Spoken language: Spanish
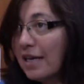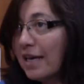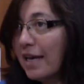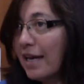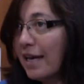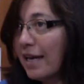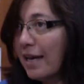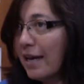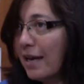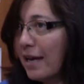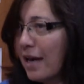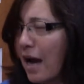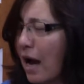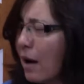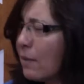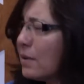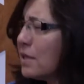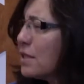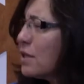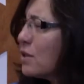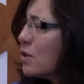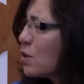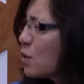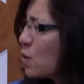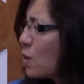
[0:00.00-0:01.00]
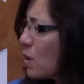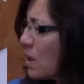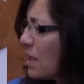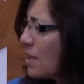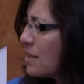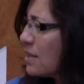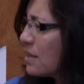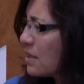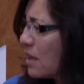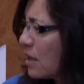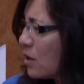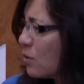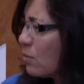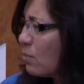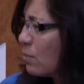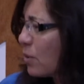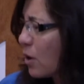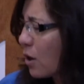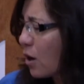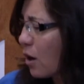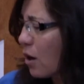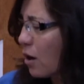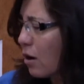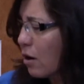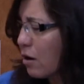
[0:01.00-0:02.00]
Eh, a veces suele ser un
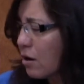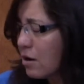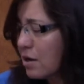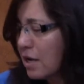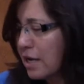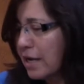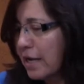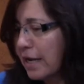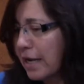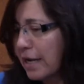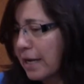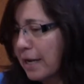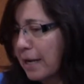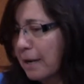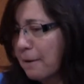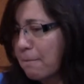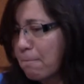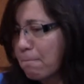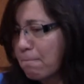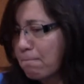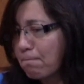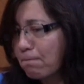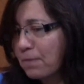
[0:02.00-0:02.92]
poco eh,